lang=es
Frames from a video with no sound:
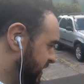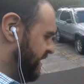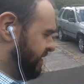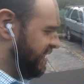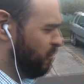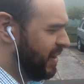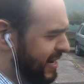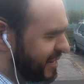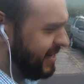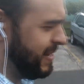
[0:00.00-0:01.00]
en ese
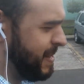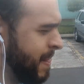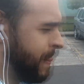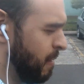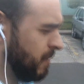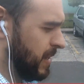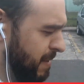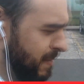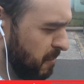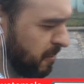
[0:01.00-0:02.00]
lugar, eh,
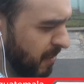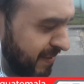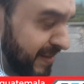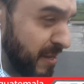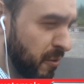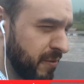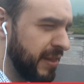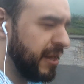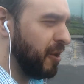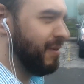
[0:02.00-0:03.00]
me acuerdo que 5
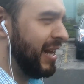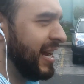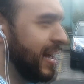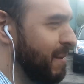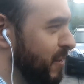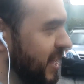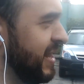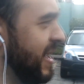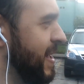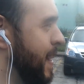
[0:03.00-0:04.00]
centavos valía la
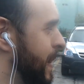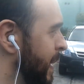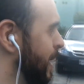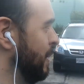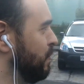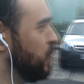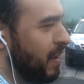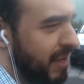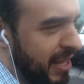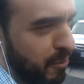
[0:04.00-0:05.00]
camioneta no
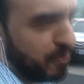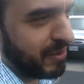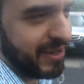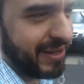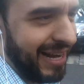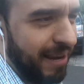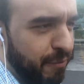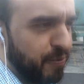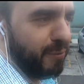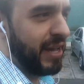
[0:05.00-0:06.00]
habían
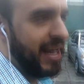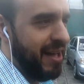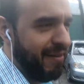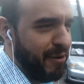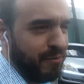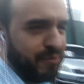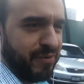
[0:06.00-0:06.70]
teléfonos acá, había un